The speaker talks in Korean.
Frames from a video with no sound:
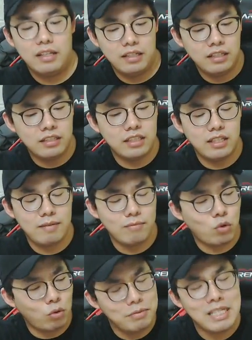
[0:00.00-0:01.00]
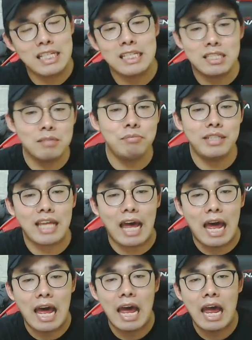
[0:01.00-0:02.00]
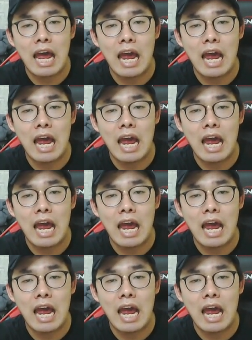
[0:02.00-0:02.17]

형님 고민이 있습니다.